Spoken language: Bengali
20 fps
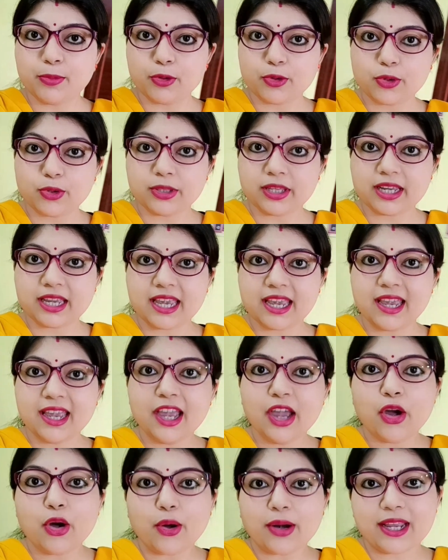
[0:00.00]
পক্ষ থেকে
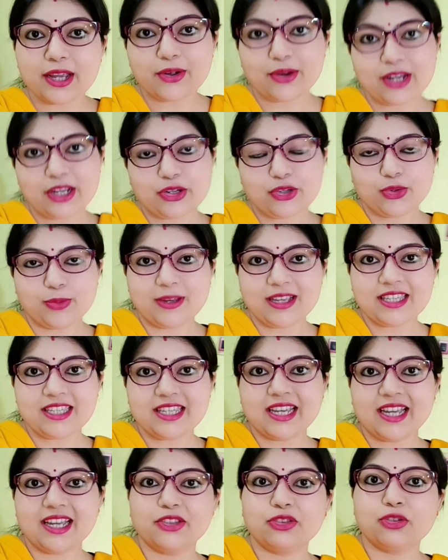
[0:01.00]
অনেক অনেক
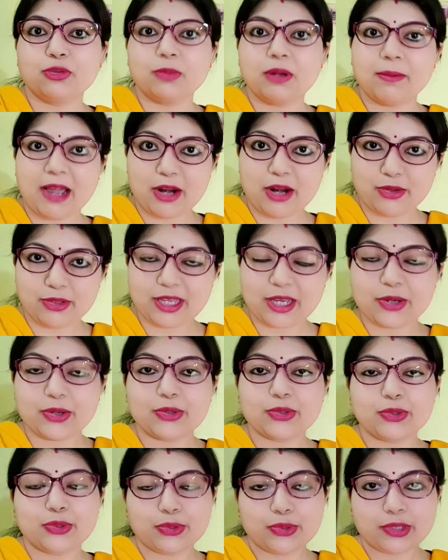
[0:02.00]
শুভেচ্ছা তোমরা ভালো থেকো
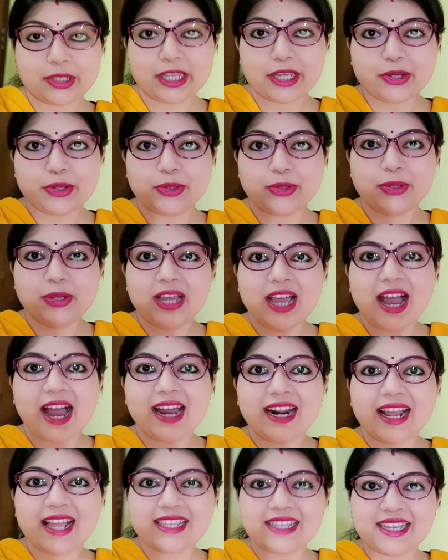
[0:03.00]
সুস্থ থেকো
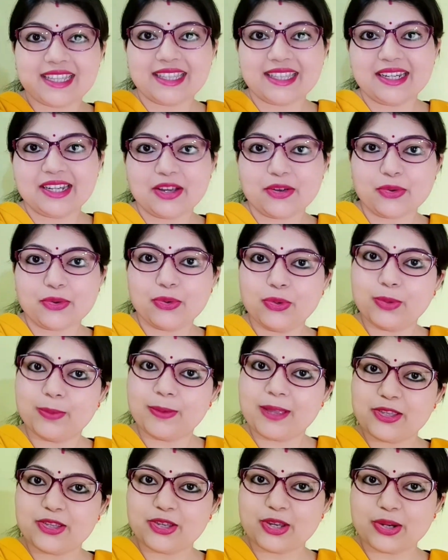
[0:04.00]
আর আজকে দিনটা খুব
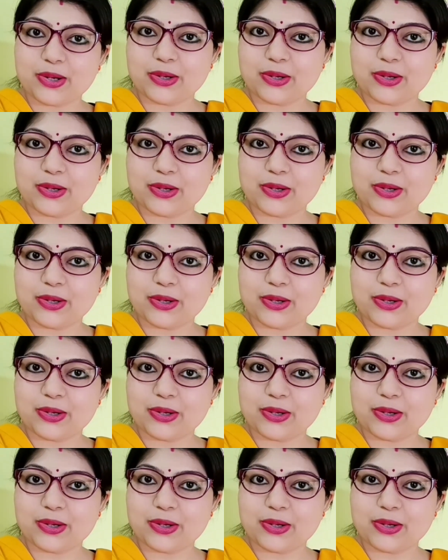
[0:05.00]
এনজয়